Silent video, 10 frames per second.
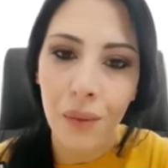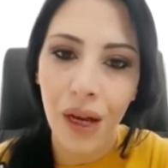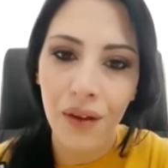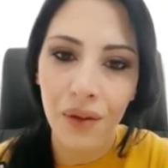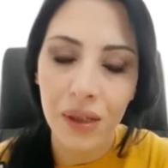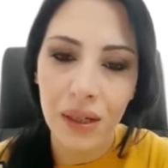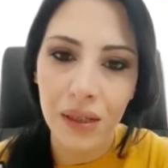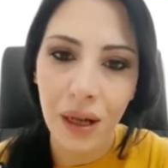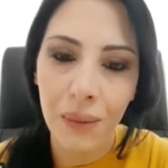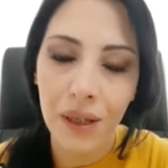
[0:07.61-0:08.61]
بهالفترة
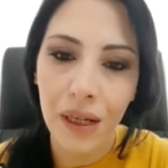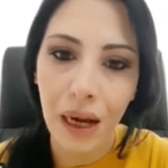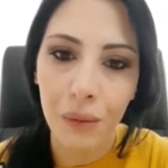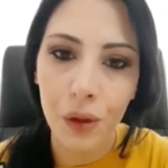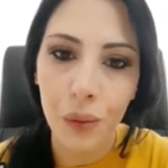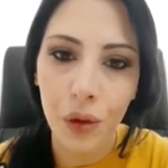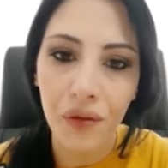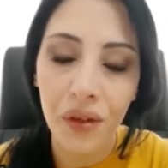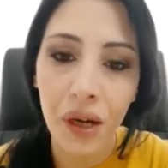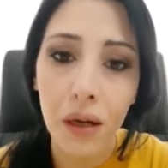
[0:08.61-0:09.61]
الصعبة اللي عم نمرق
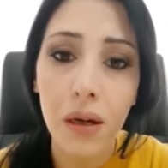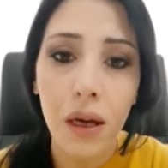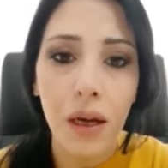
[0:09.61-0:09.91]
فيها